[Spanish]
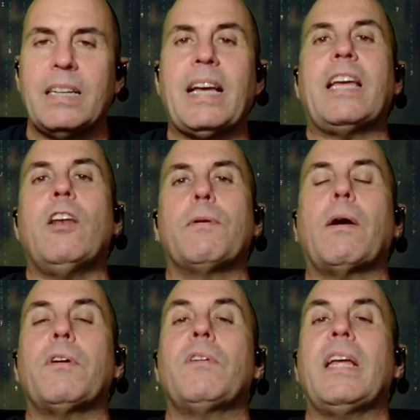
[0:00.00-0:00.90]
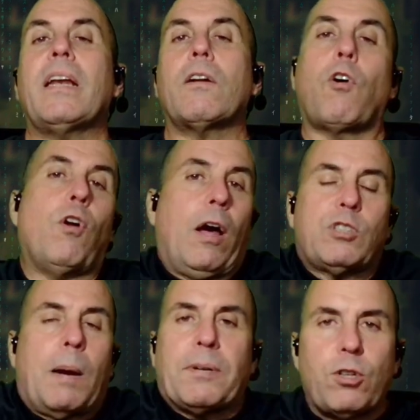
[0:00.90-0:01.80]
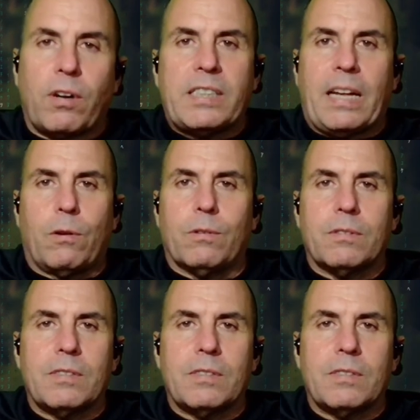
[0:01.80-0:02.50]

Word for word: Y aquí lo voy a unir con la otra pasión que tengo